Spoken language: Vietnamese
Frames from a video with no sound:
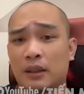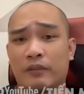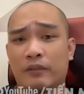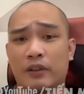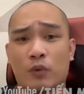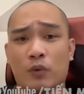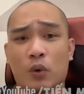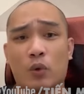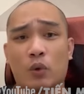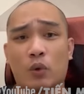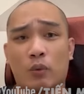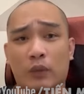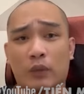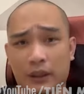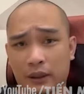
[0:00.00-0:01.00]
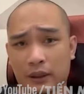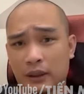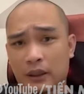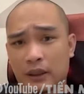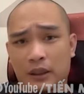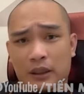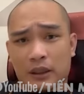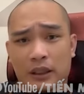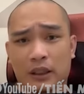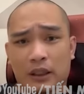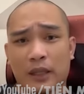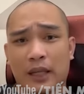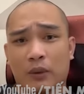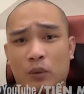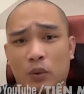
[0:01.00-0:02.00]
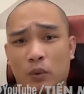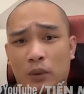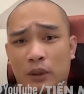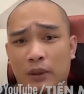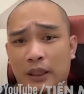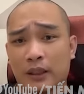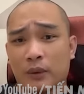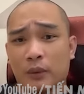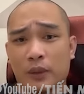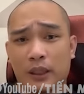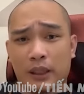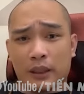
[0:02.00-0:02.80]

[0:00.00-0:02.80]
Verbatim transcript: cái vị vua cuối cùng đi cái triều đại cuối cùng là triều đại nhà nguyễn